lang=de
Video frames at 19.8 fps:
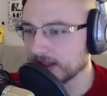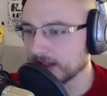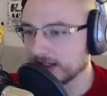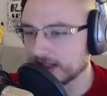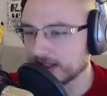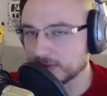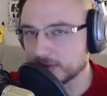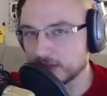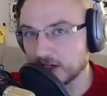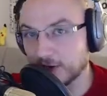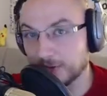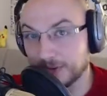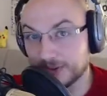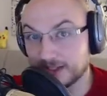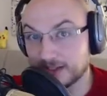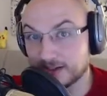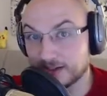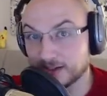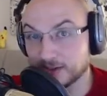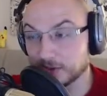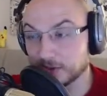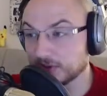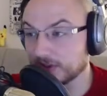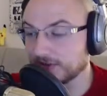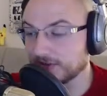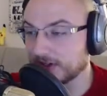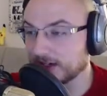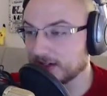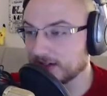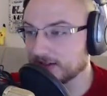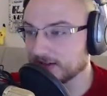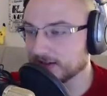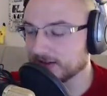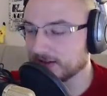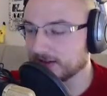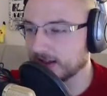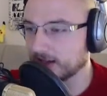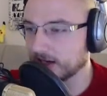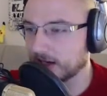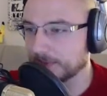Jetzt muss ich aufpassen, dass ich nicht runterfalle hier.
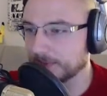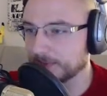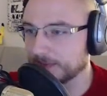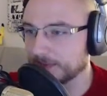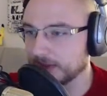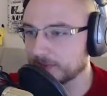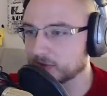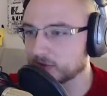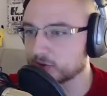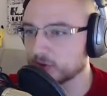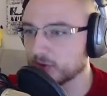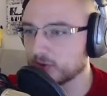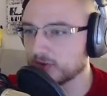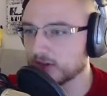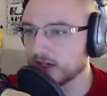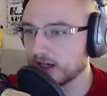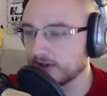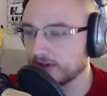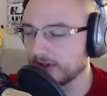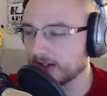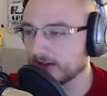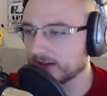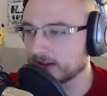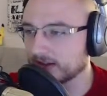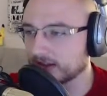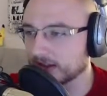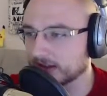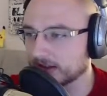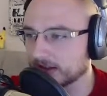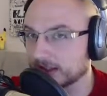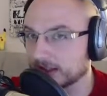Denn ich hab, bin im Sprung nach weg, nach, nach, nach